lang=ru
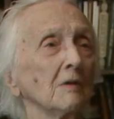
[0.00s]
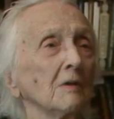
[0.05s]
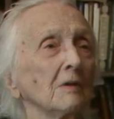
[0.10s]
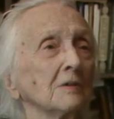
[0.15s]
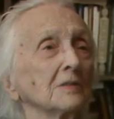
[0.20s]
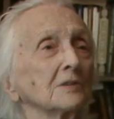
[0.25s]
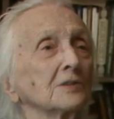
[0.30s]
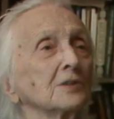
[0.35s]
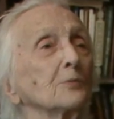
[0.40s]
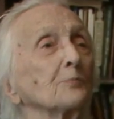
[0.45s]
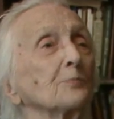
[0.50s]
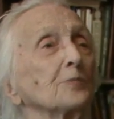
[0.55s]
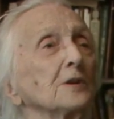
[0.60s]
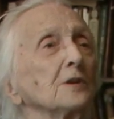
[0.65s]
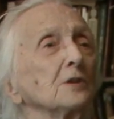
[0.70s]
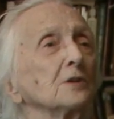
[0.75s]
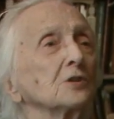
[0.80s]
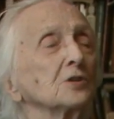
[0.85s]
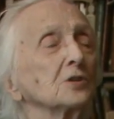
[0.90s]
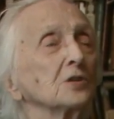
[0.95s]
Даже
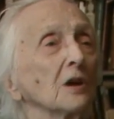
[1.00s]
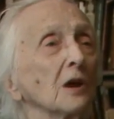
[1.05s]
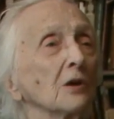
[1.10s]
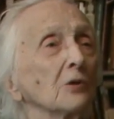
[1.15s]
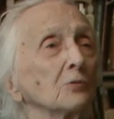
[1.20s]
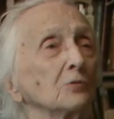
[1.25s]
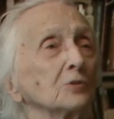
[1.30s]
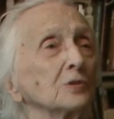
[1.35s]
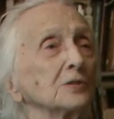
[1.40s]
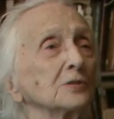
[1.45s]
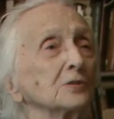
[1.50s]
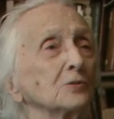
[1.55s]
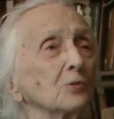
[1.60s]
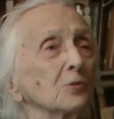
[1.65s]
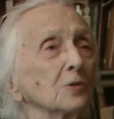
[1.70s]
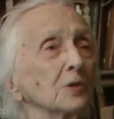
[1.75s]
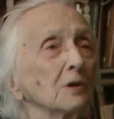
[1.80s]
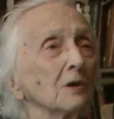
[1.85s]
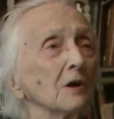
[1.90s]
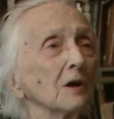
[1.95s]
приезжают из
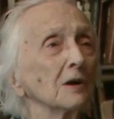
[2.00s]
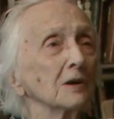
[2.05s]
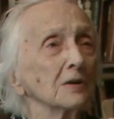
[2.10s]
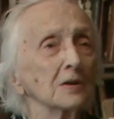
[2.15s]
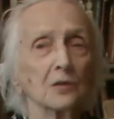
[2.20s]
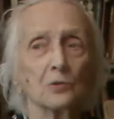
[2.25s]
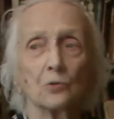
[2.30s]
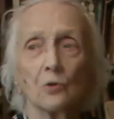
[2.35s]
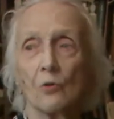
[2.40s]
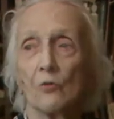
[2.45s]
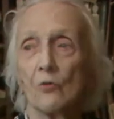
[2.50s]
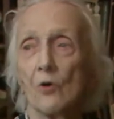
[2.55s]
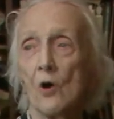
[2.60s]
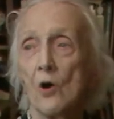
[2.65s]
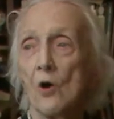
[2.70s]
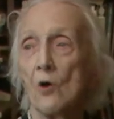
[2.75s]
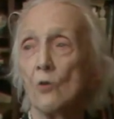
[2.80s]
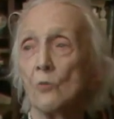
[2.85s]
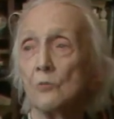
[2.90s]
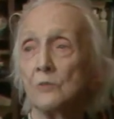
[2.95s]
других городов.
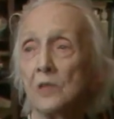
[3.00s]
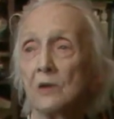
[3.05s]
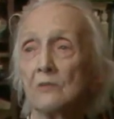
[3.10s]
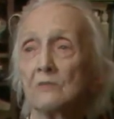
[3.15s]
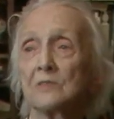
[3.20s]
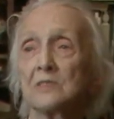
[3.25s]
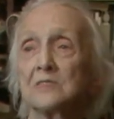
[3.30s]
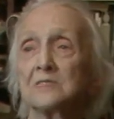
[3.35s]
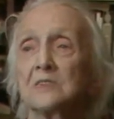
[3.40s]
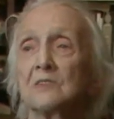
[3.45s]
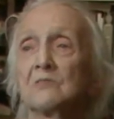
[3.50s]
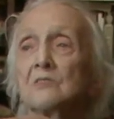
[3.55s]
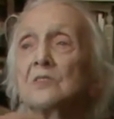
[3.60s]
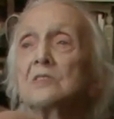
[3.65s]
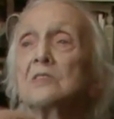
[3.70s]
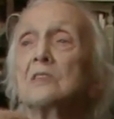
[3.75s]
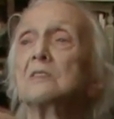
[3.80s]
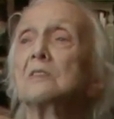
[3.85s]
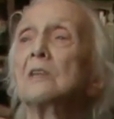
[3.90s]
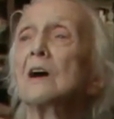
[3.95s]
У меня вот
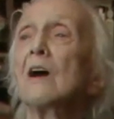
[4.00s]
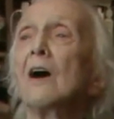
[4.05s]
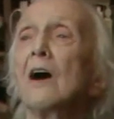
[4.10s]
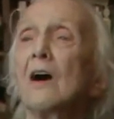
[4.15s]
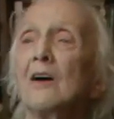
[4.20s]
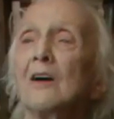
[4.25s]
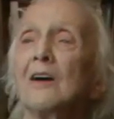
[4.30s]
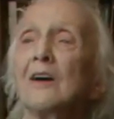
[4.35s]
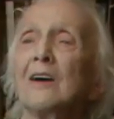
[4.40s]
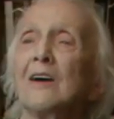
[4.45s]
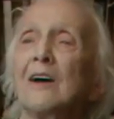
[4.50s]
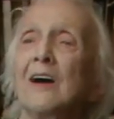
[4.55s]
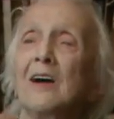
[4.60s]
заведена